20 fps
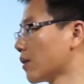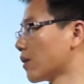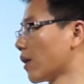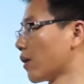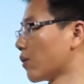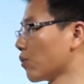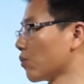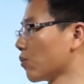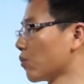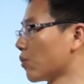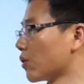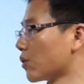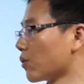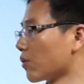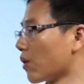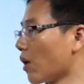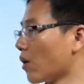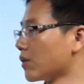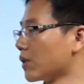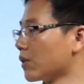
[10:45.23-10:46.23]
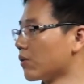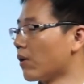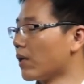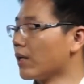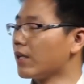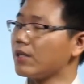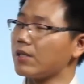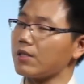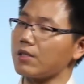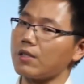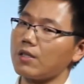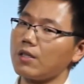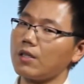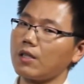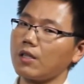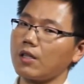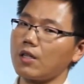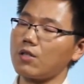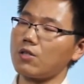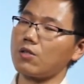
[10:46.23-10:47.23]
再通过这种高级管理者
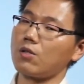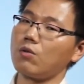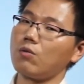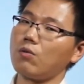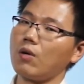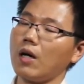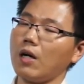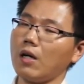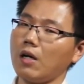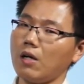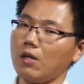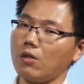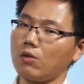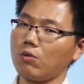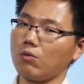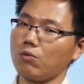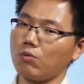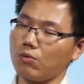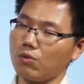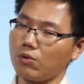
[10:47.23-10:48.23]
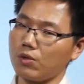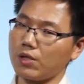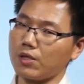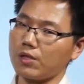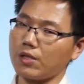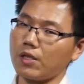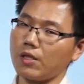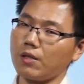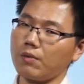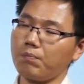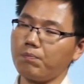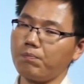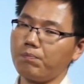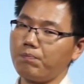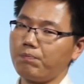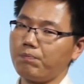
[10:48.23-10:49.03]
跟社会化，通过这些